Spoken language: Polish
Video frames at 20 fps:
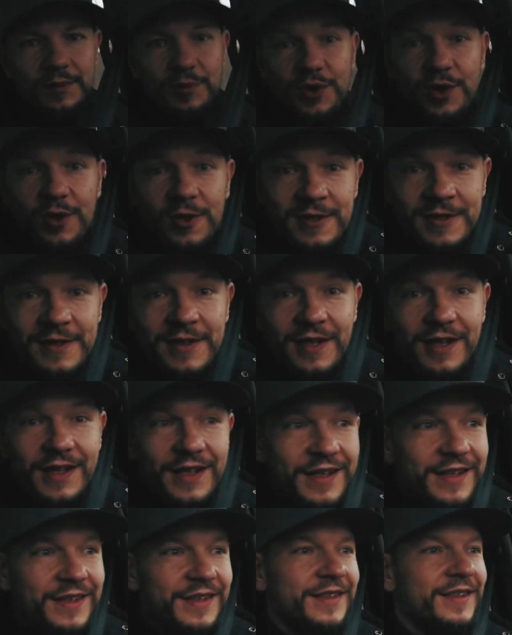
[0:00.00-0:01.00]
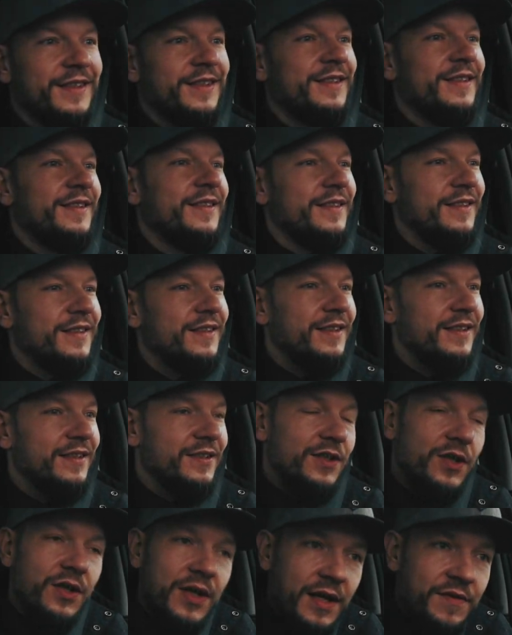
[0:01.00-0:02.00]
Proste.
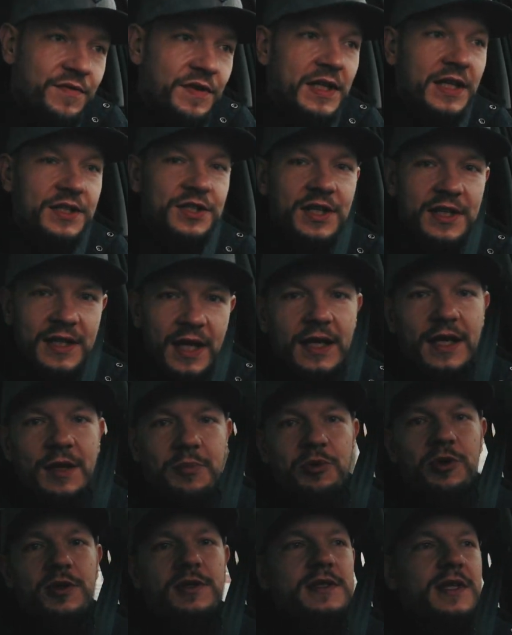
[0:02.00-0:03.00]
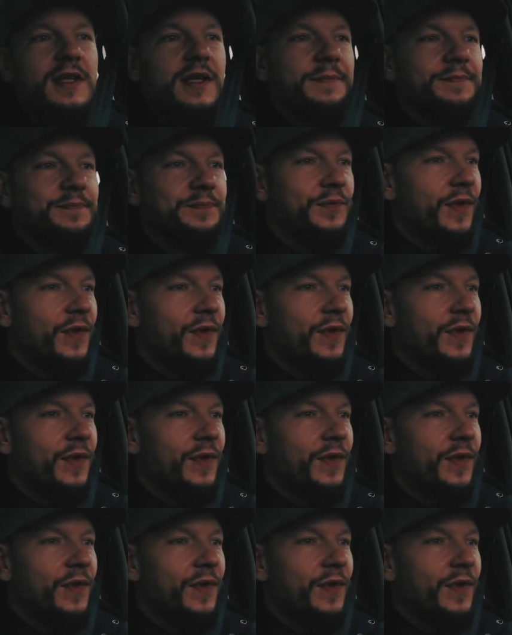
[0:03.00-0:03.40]
No jak widać nie takie proste.